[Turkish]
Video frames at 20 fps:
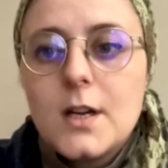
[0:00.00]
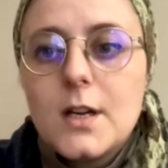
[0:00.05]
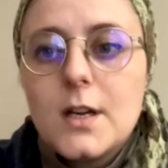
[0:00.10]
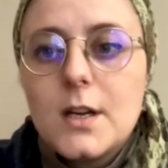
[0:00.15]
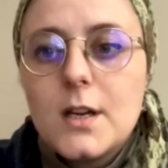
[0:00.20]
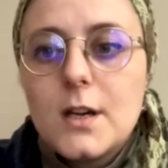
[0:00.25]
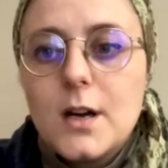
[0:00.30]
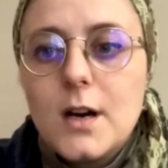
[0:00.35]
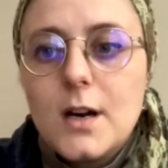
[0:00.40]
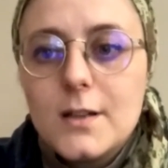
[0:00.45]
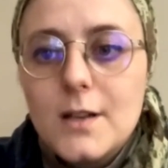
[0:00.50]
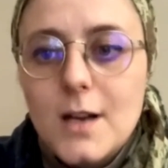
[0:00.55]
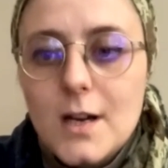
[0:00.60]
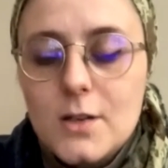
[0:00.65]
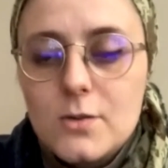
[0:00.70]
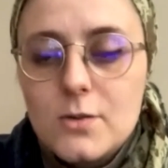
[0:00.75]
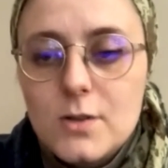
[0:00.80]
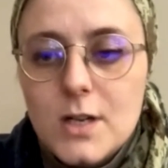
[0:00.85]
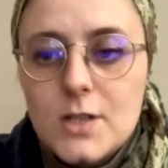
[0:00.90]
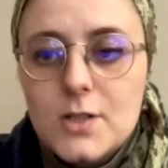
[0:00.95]
E,
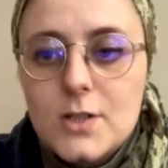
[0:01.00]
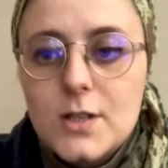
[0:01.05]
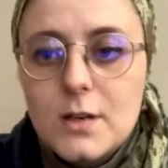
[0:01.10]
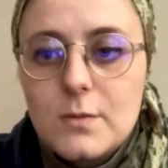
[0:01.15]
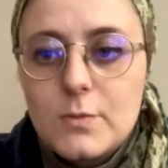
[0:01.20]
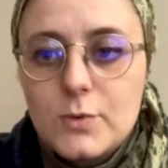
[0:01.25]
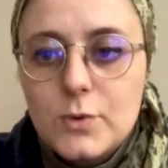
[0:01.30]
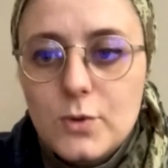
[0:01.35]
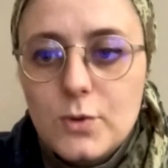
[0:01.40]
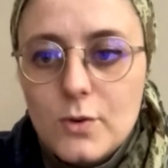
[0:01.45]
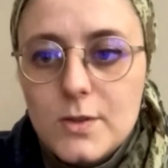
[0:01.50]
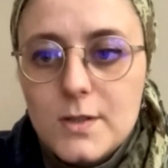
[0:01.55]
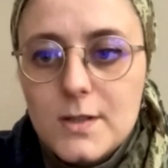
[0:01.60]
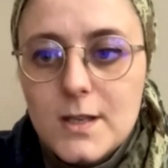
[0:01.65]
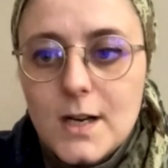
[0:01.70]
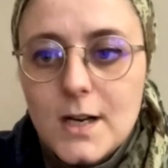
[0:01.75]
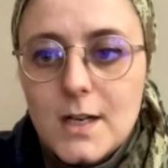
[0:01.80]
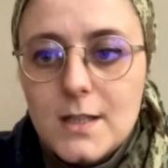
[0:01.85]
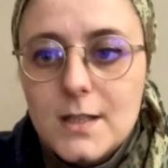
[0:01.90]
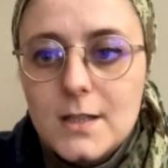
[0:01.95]
aday süreçleri bunu
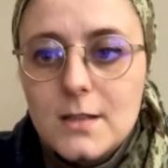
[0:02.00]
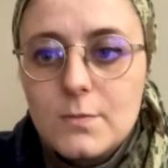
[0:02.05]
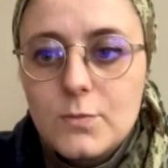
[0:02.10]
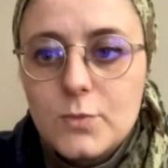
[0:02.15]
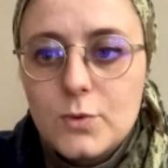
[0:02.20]
gösterdi.